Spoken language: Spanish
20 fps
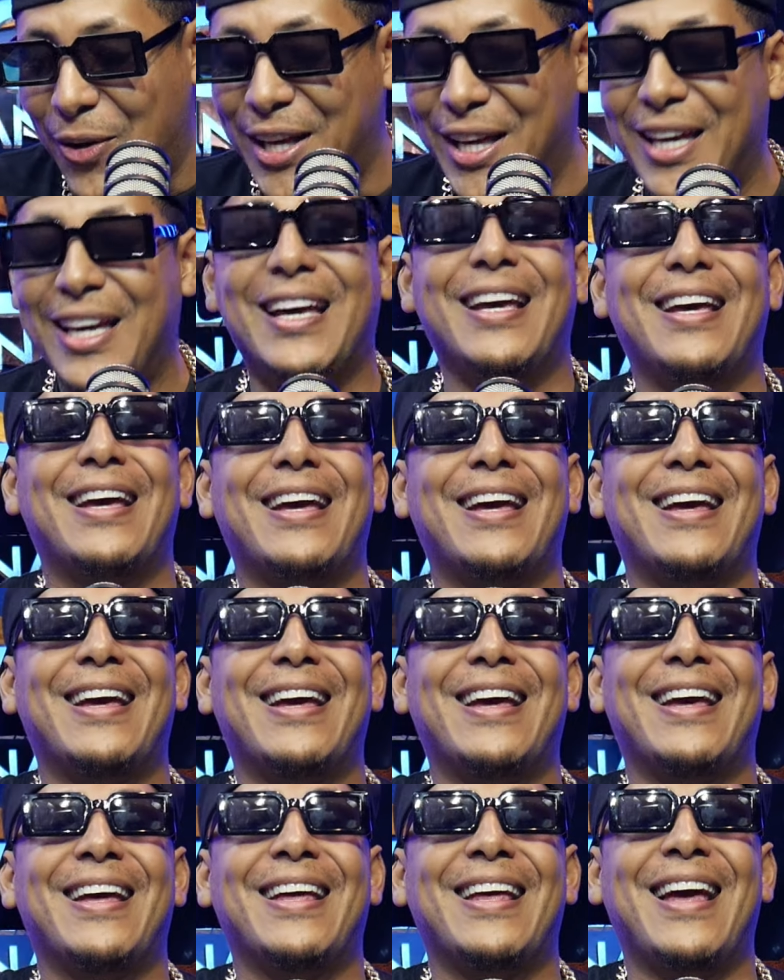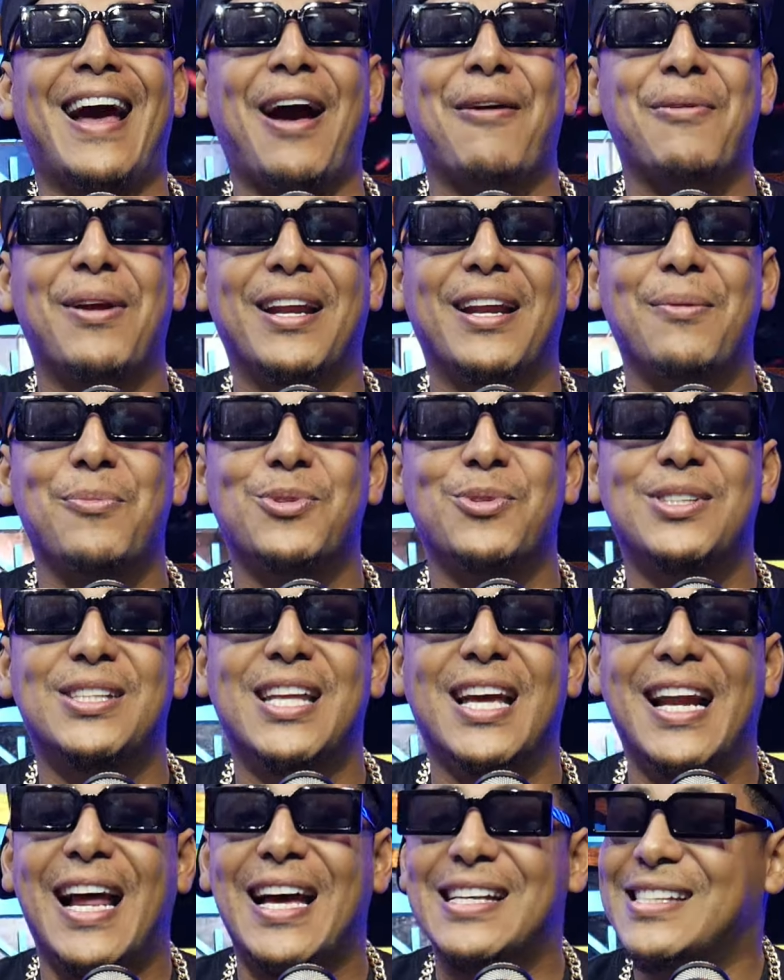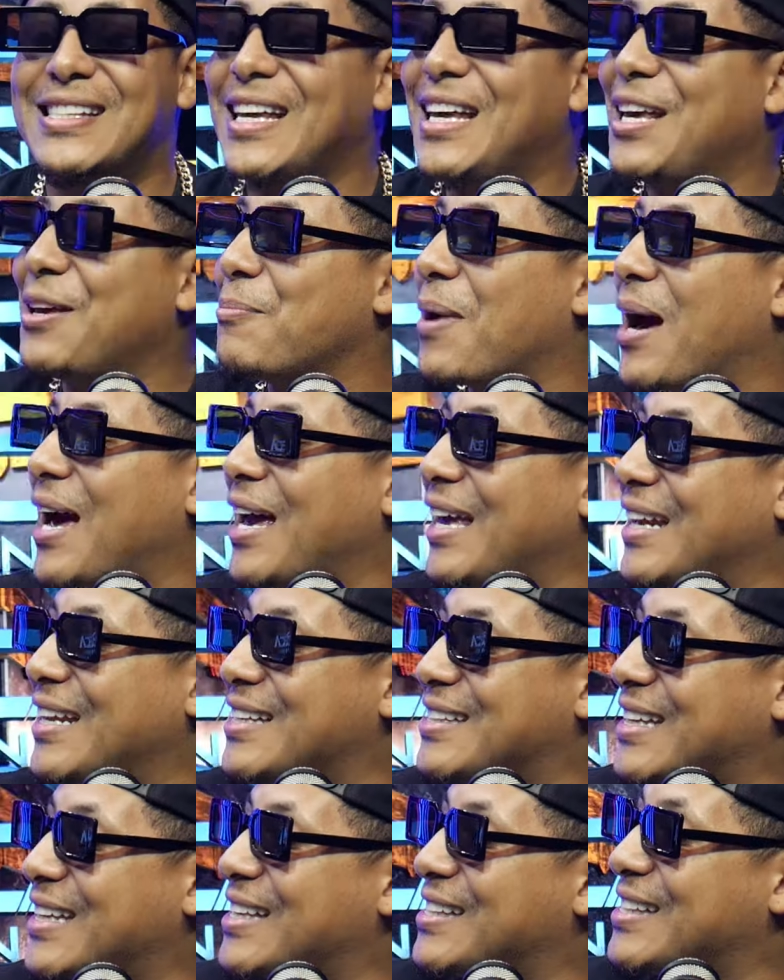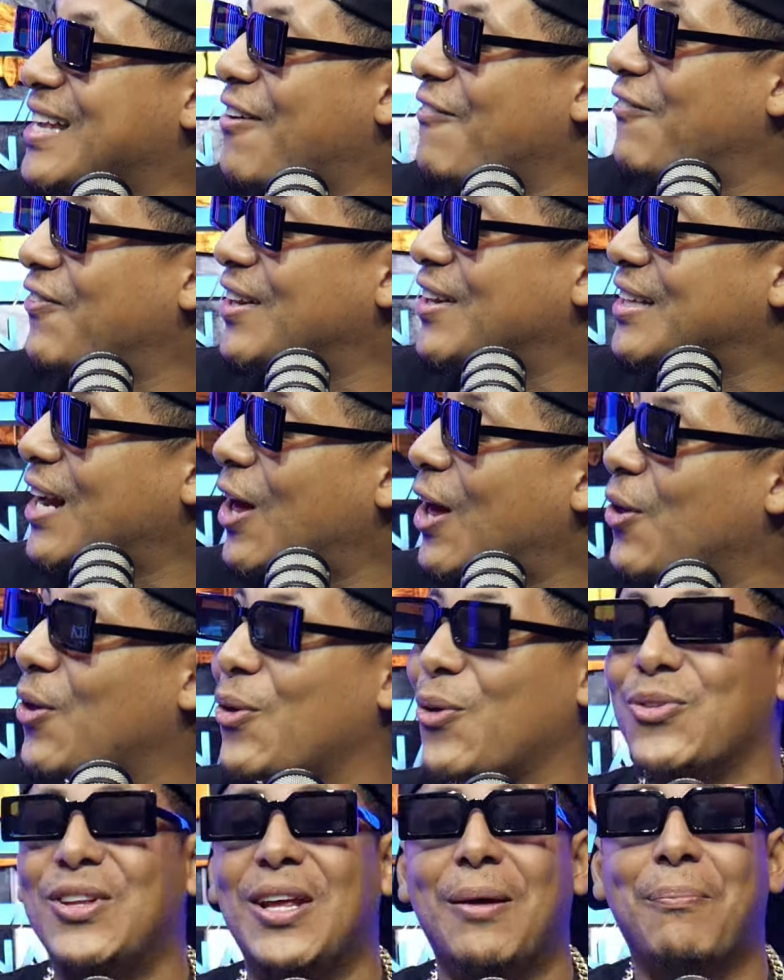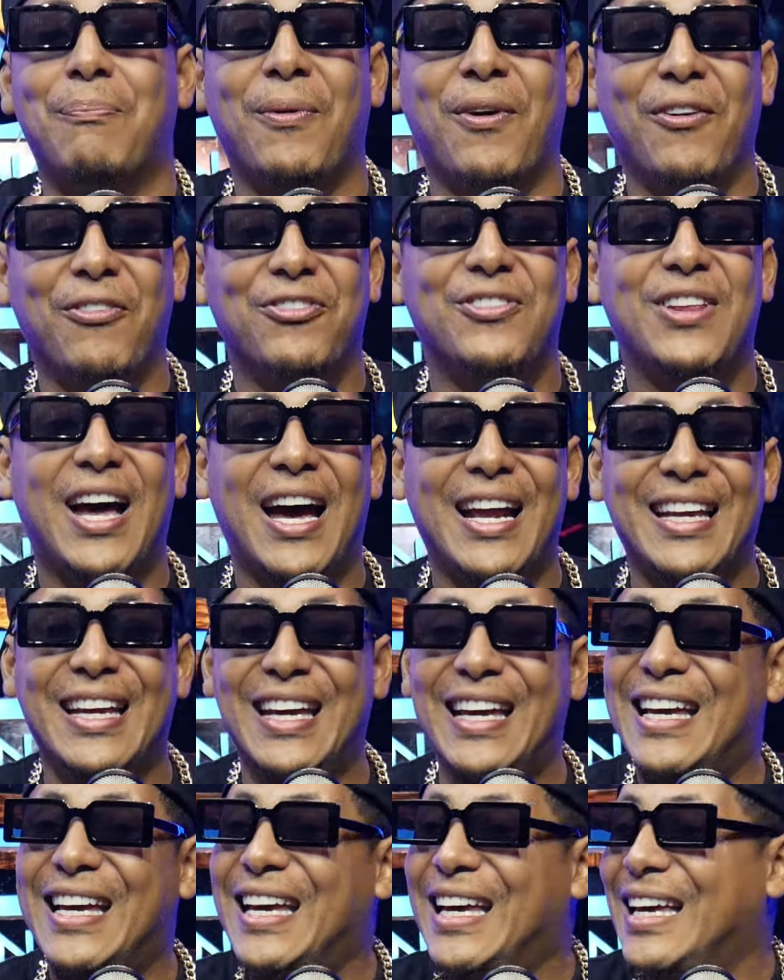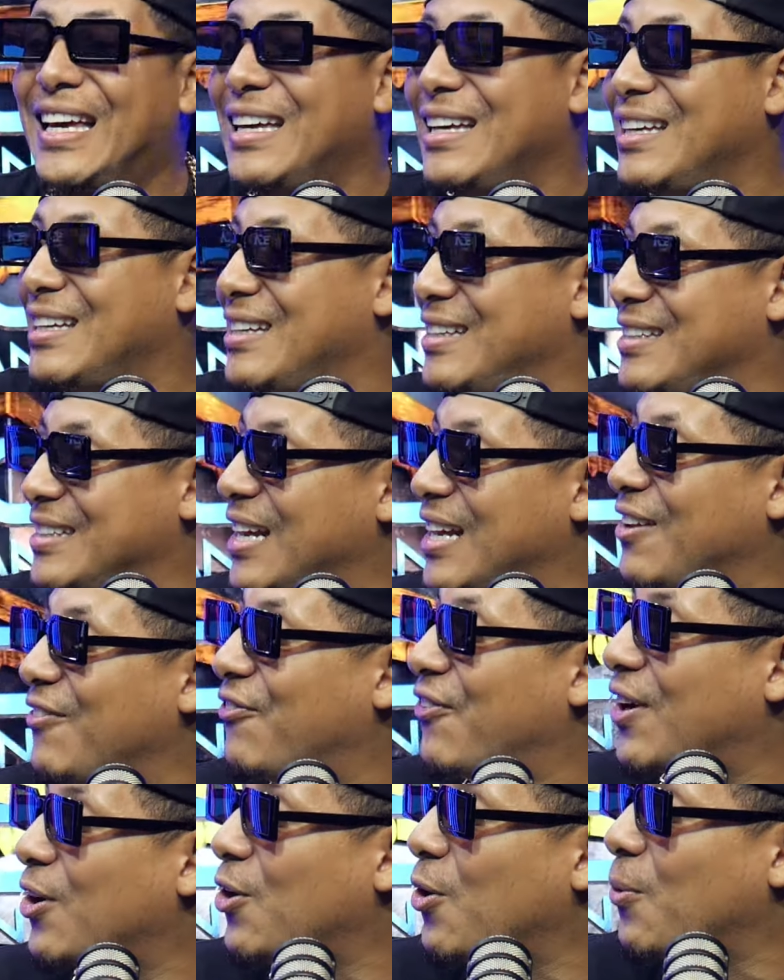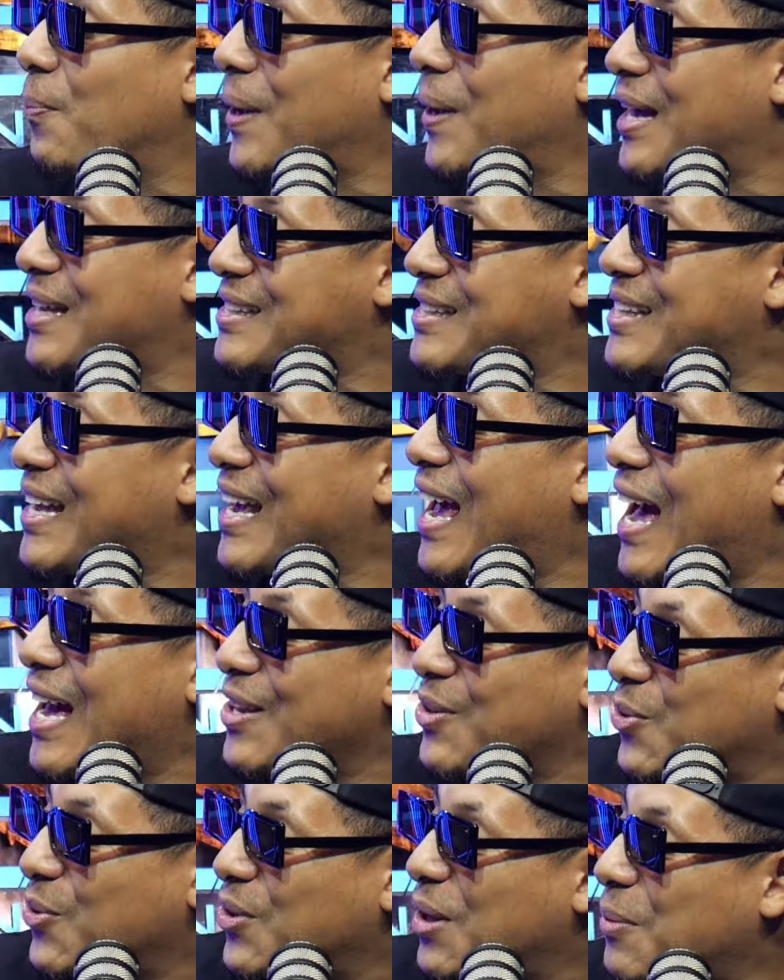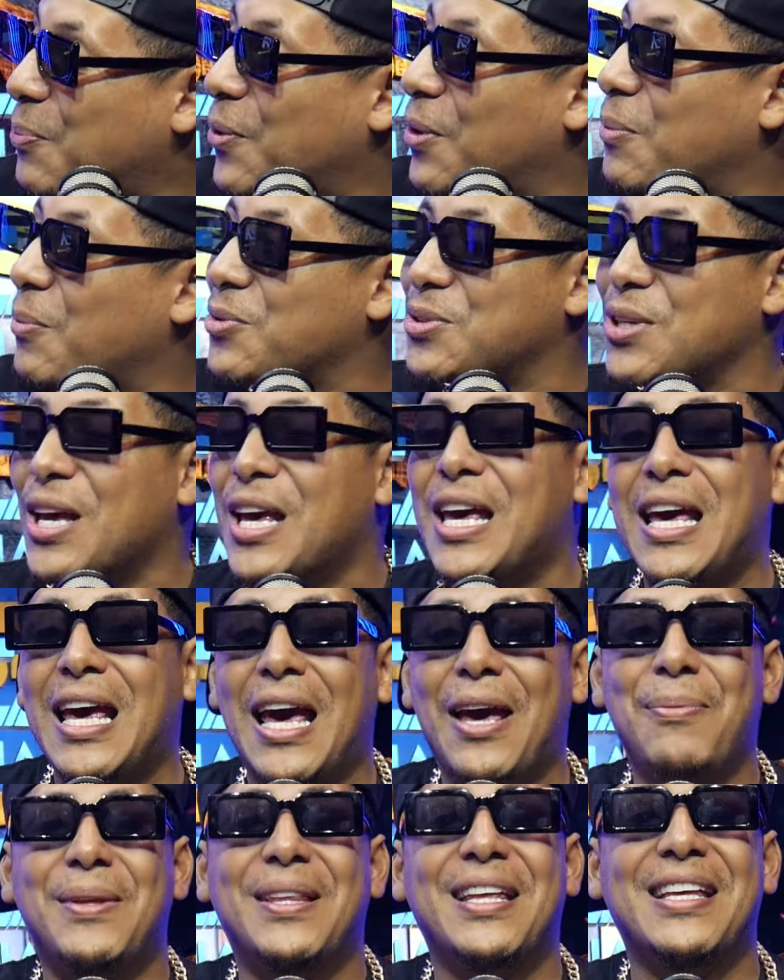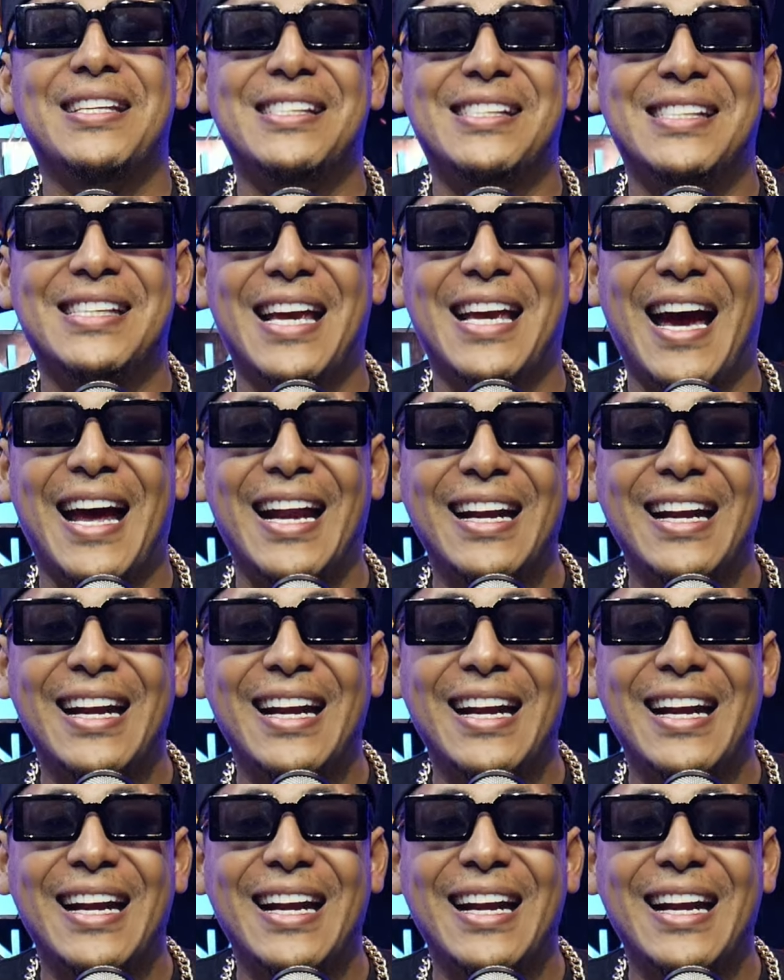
Y hablaremos de las imágenes que se han filtrado de Puff Daddy y Jennifer López hace años, donde podemos evidenciar.